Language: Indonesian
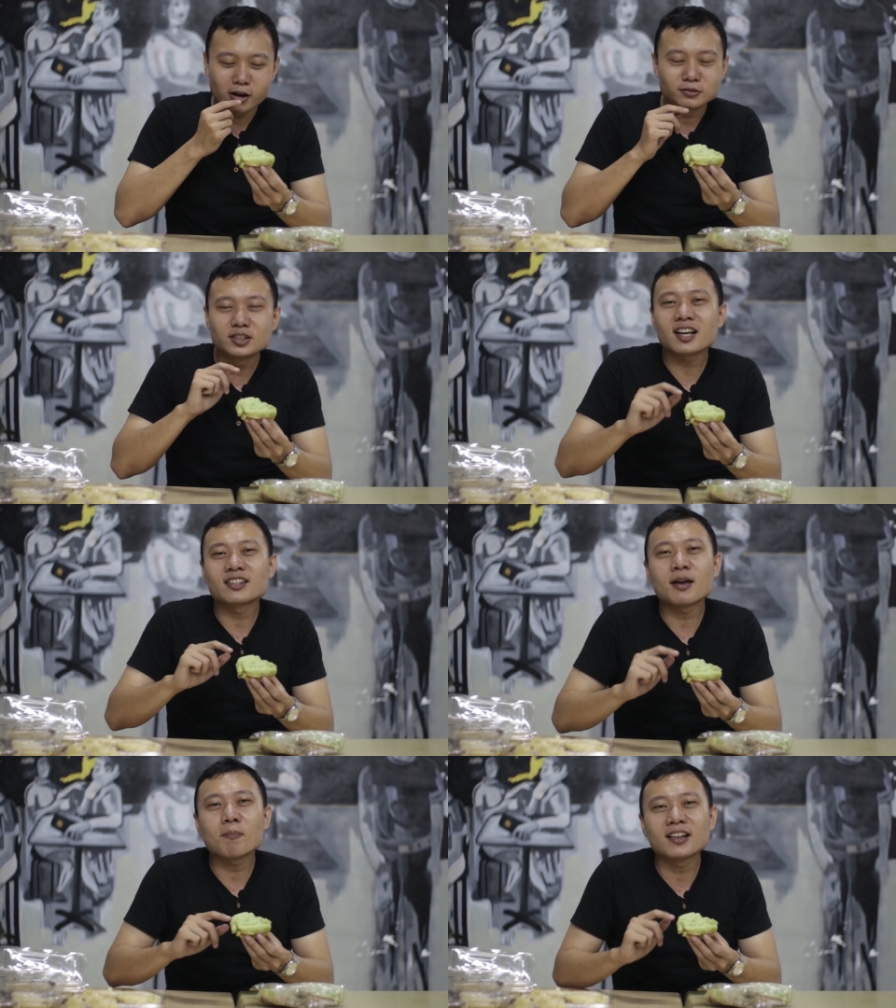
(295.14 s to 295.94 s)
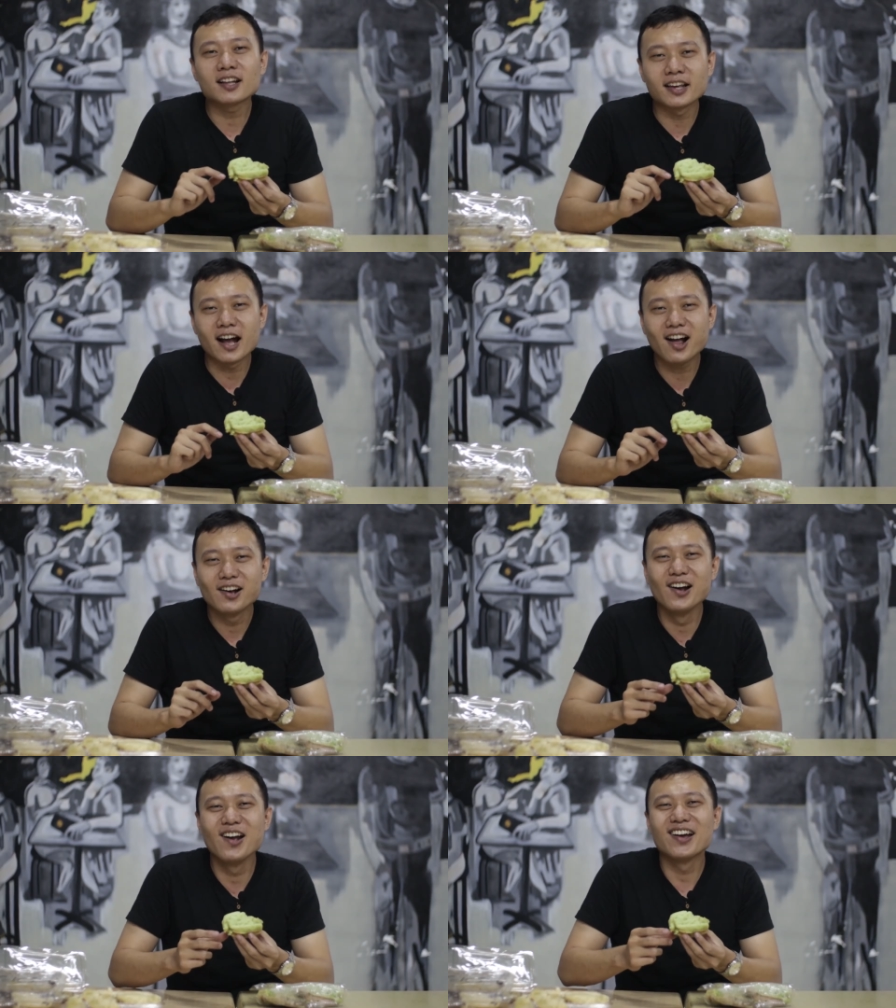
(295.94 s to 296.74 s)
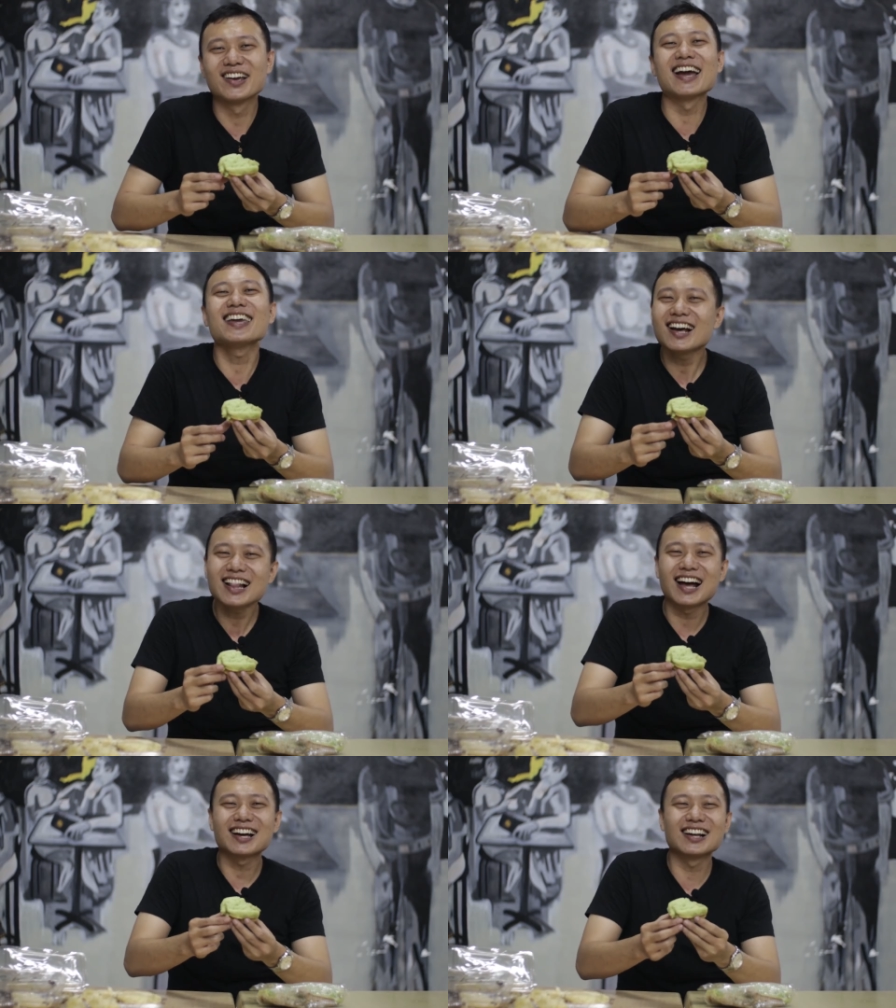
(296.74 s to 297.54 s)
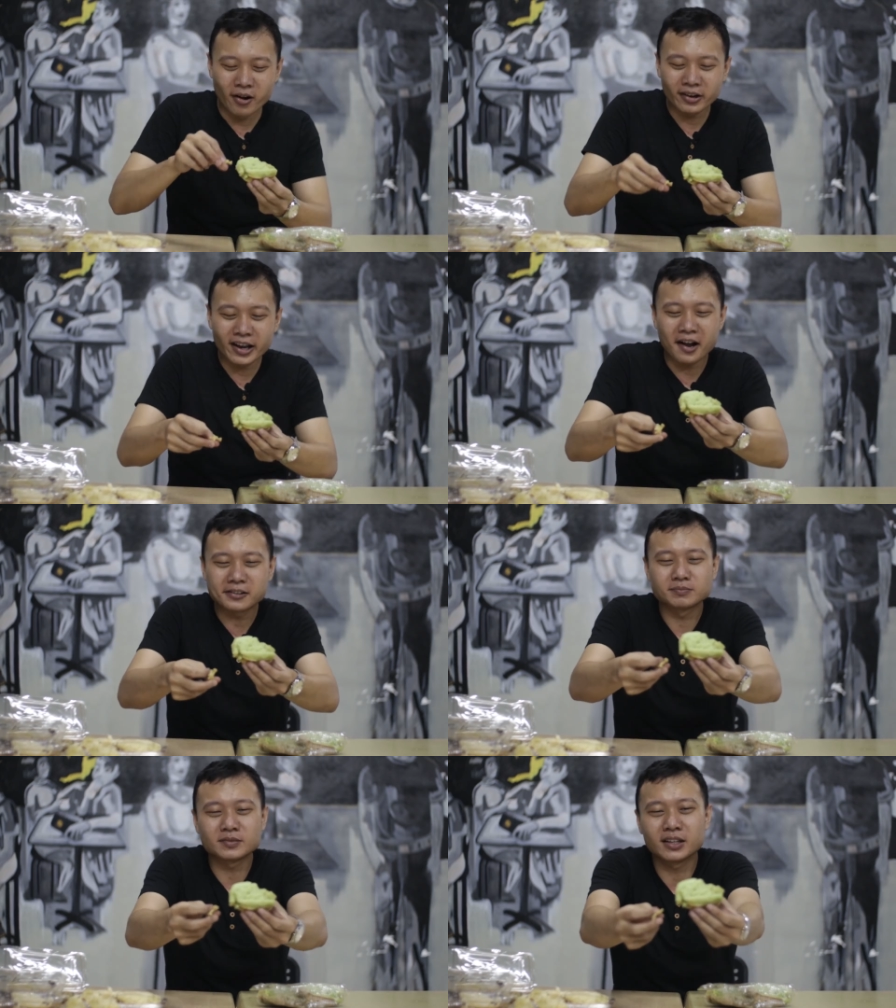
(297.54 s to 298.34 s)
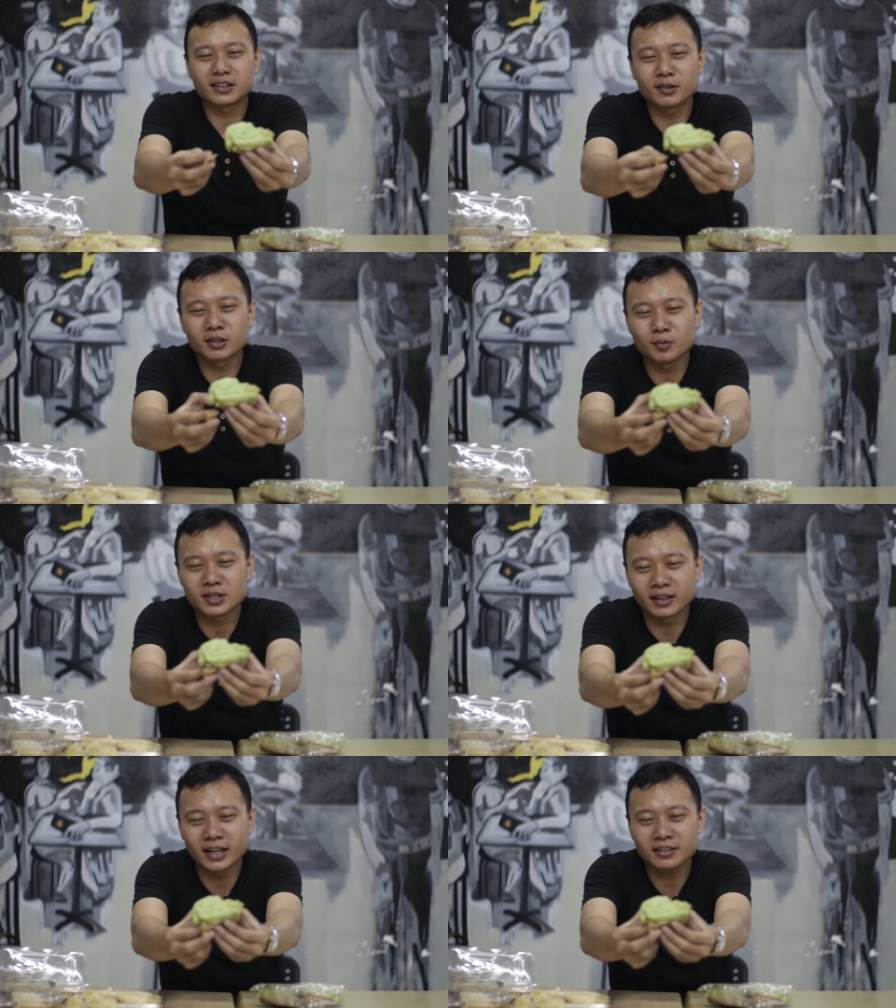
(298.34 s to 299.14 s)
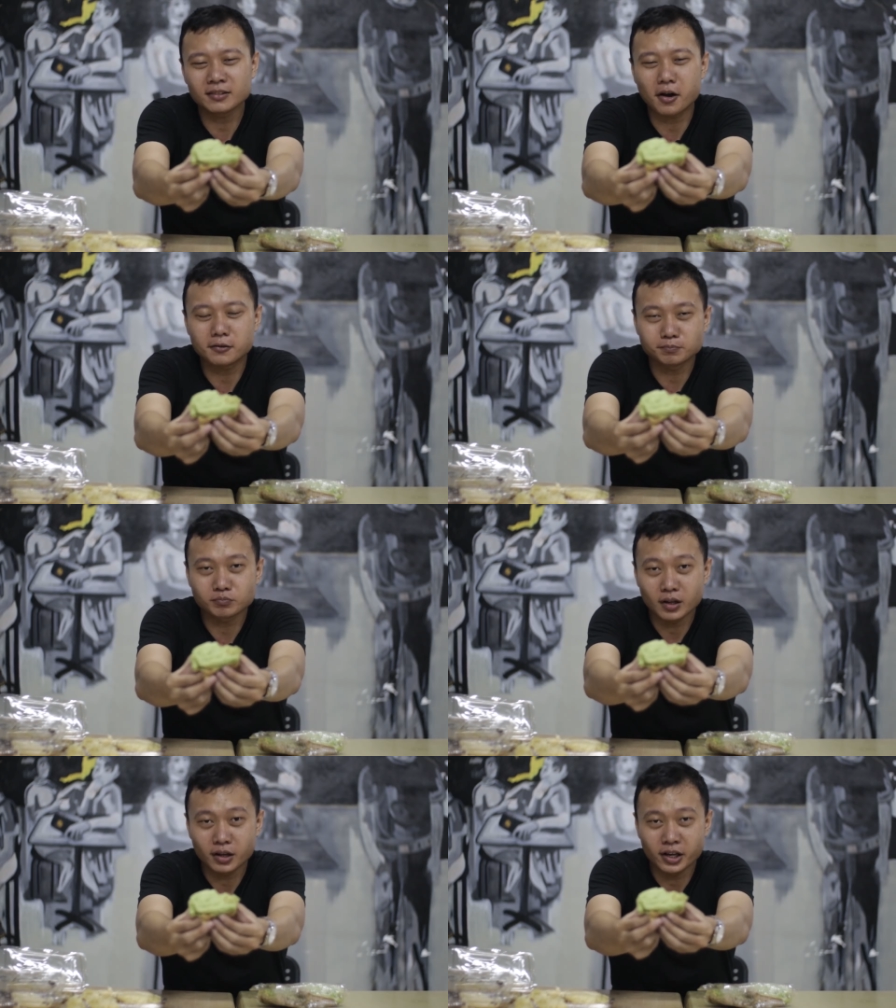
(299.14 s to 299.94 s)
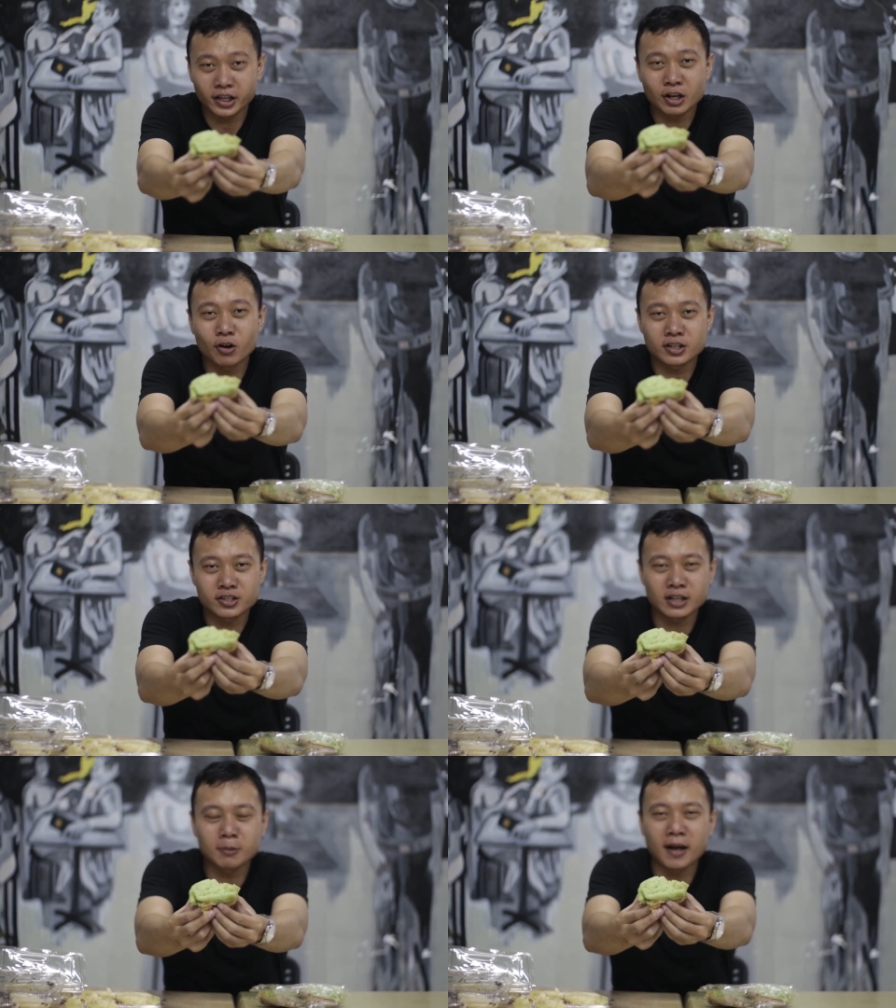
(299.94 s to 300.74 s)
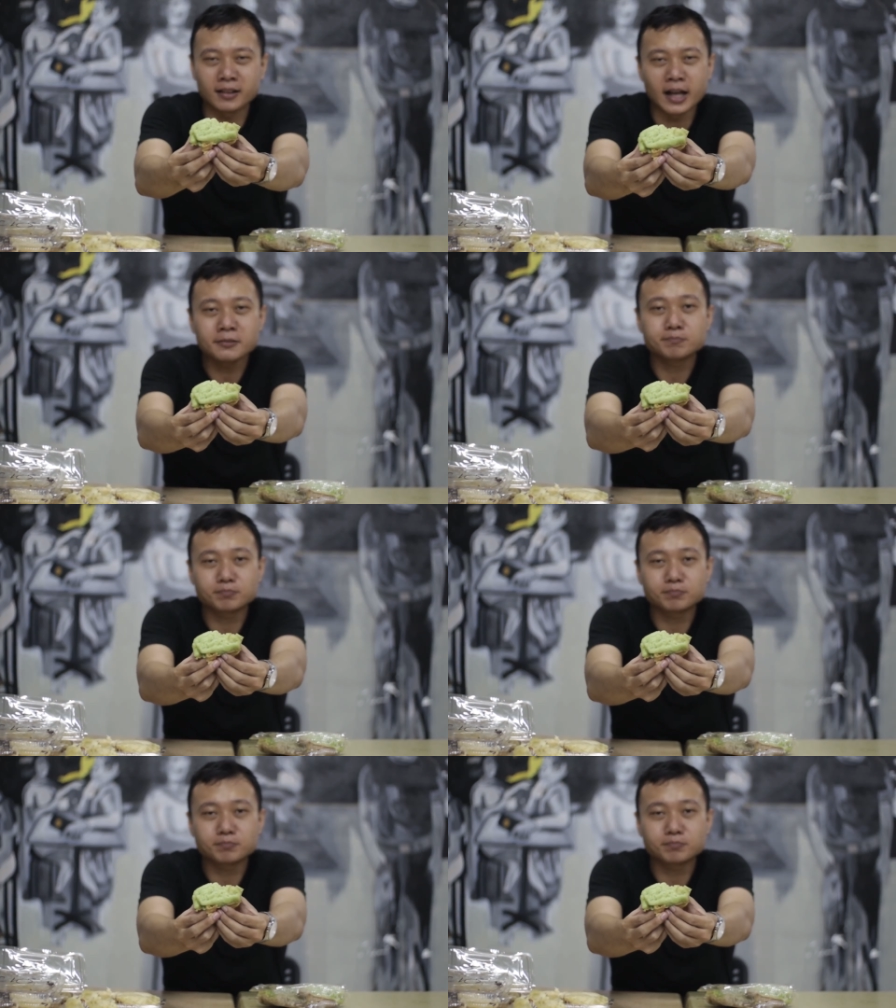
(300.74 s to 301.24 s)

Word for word: Ini rasanya pandan ya? Ya iyalah. Oke, nih teman-teman bisa lihat. Ini original pandan.